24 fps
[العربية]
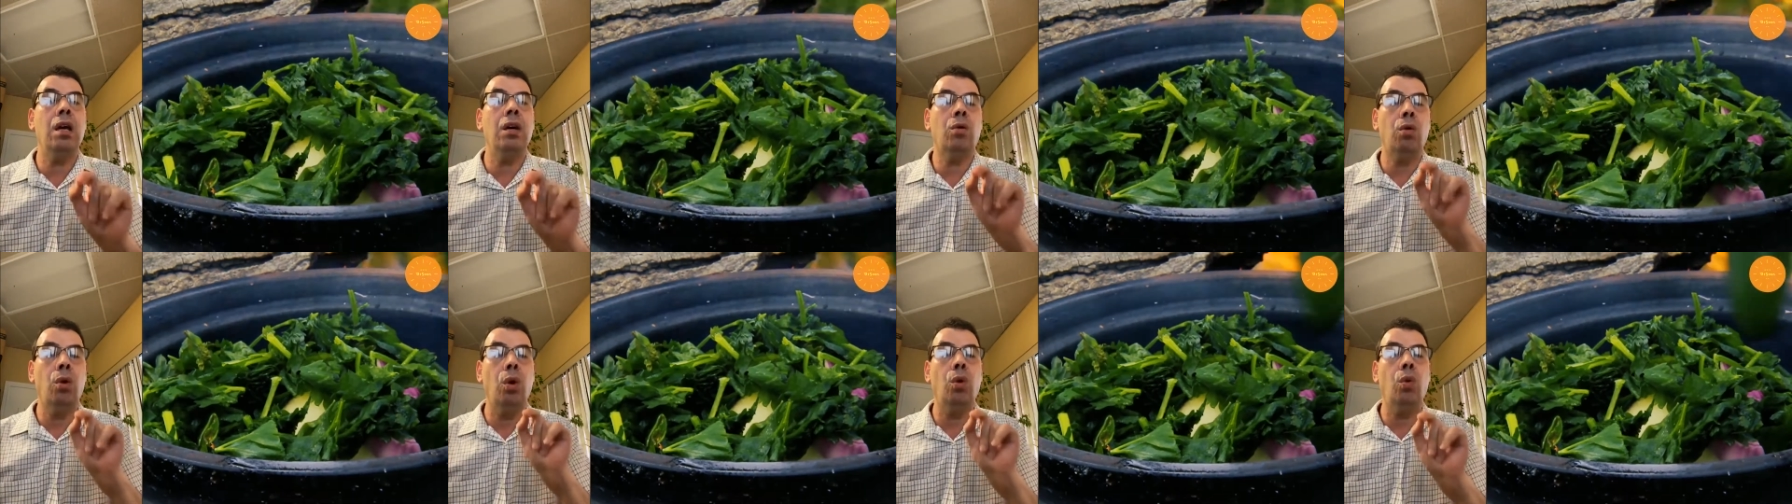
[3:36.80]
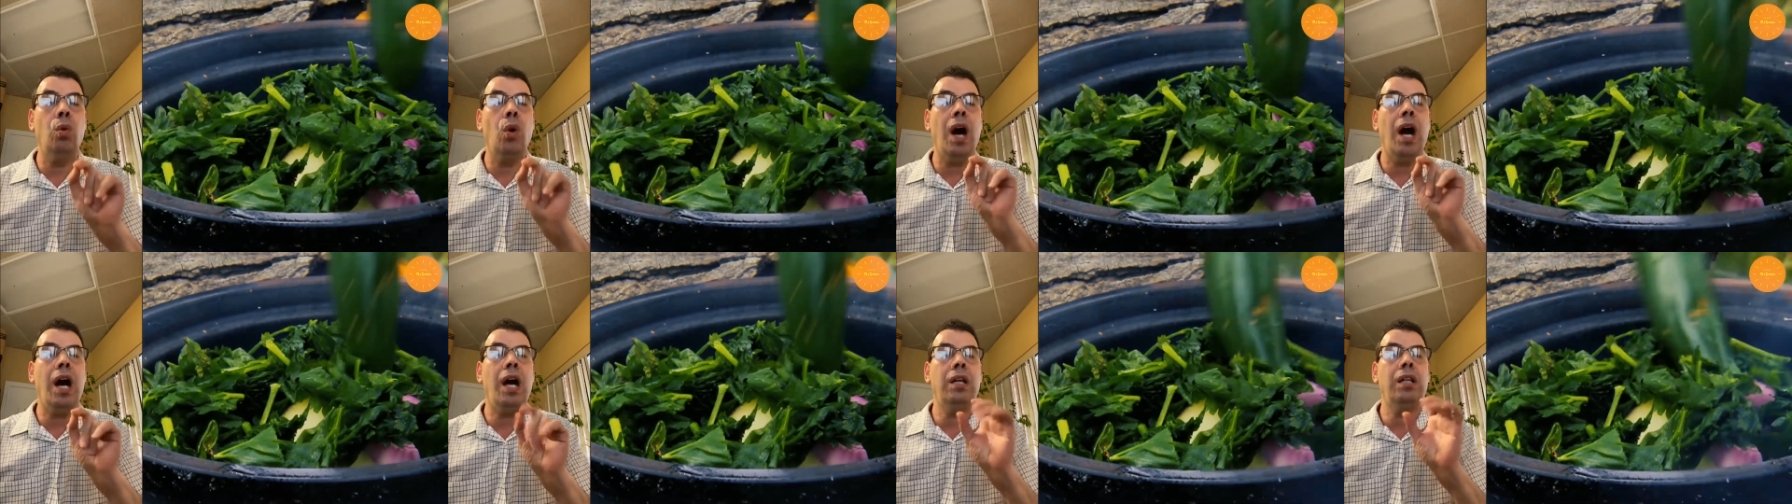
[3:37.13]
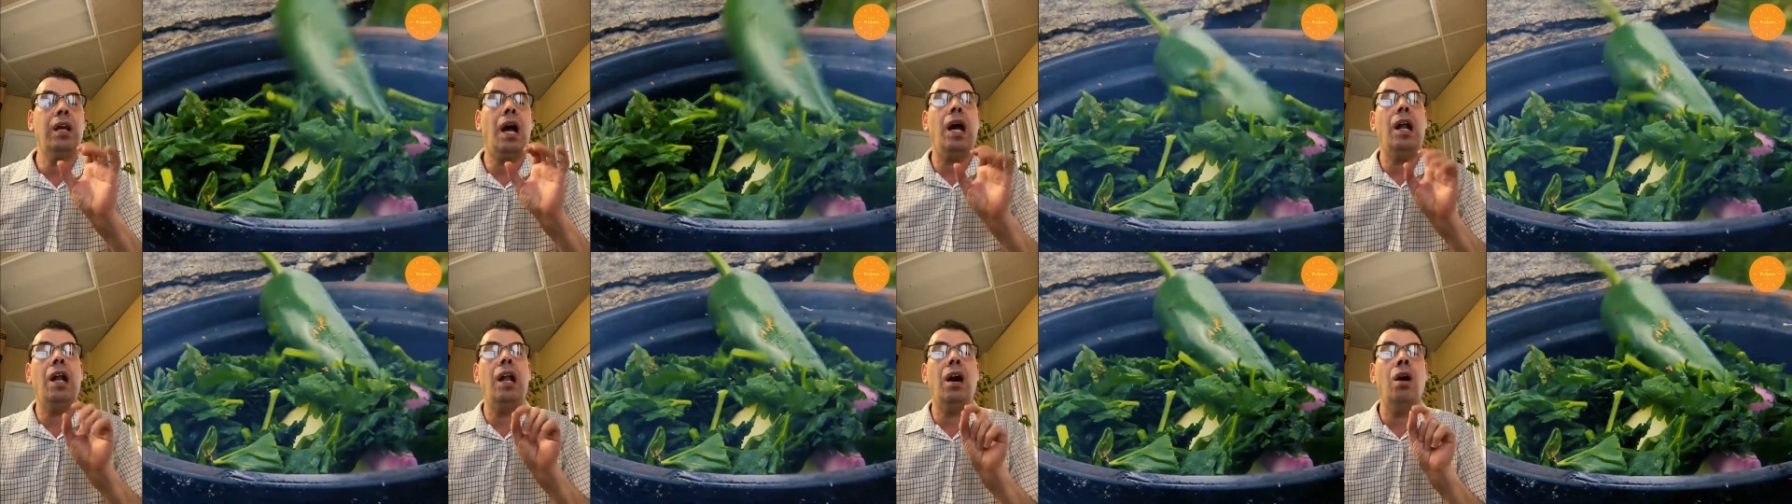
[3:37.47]
كل واحد
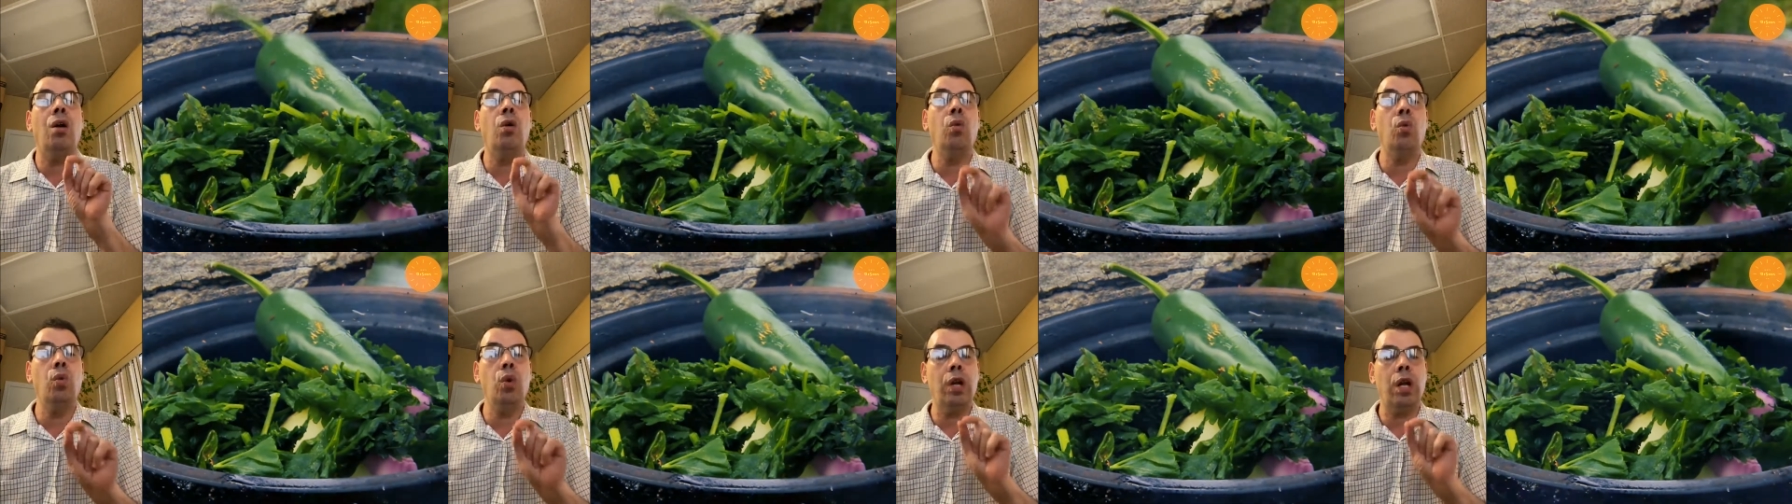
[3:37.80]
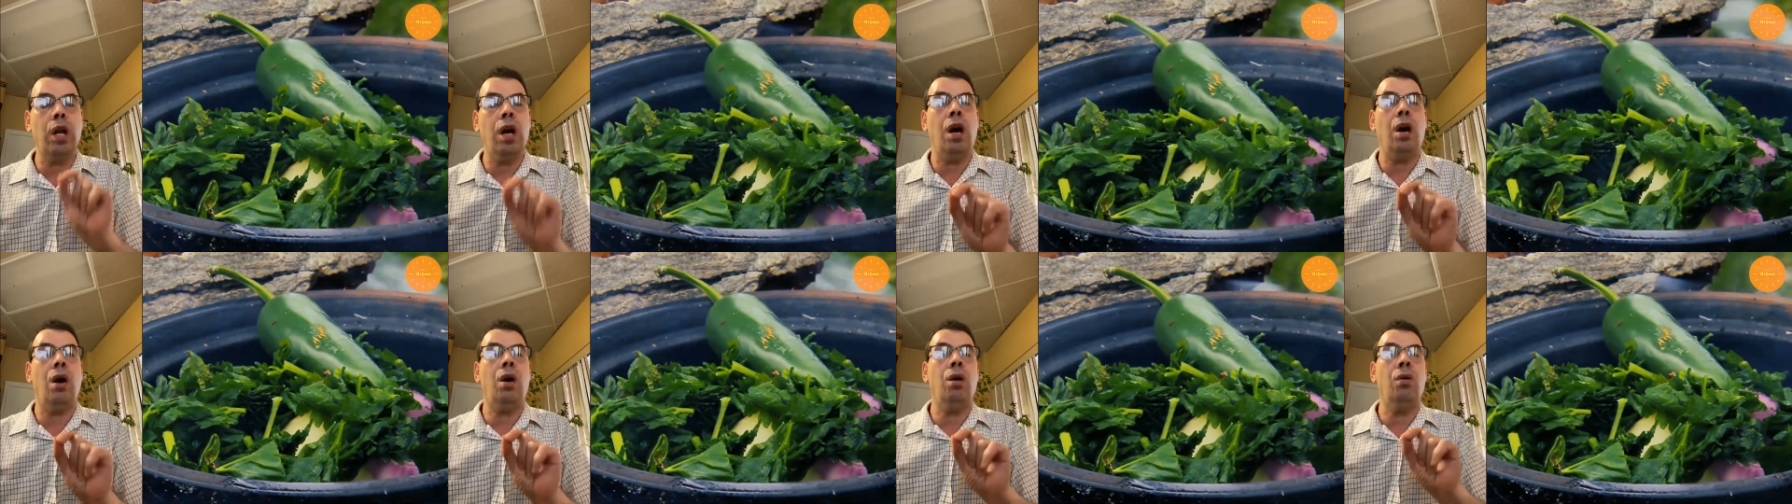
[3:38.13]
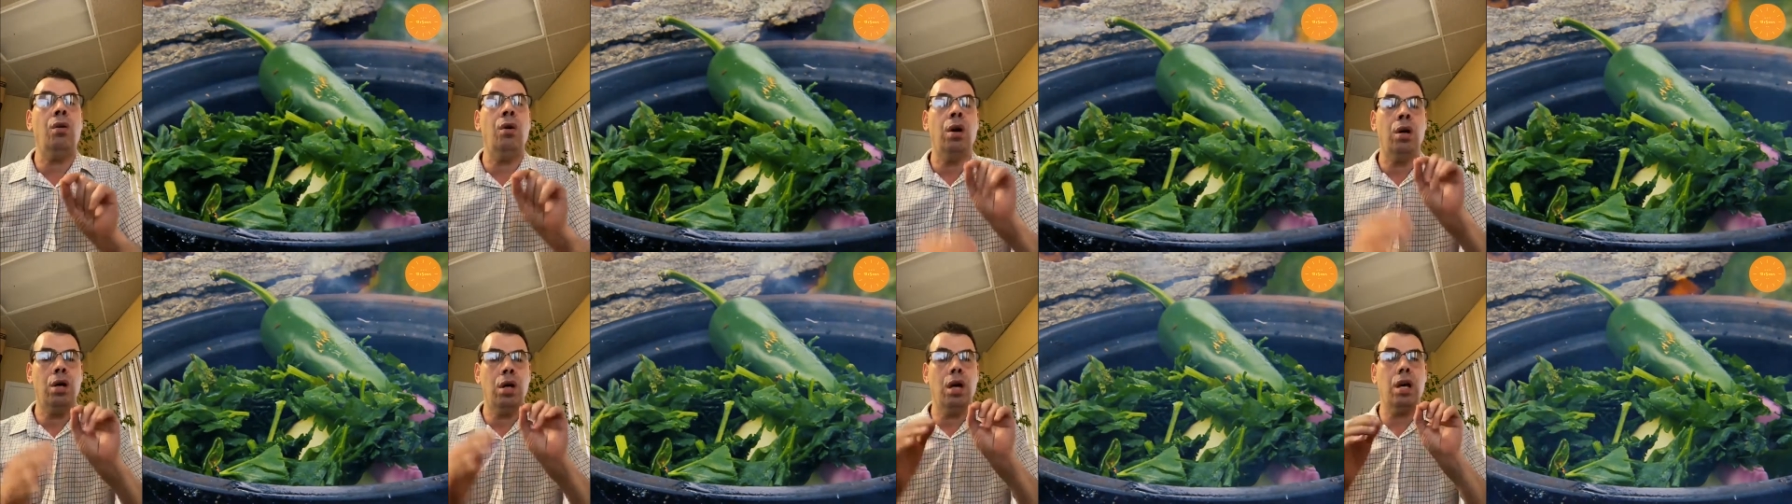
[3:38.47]
على هو راحه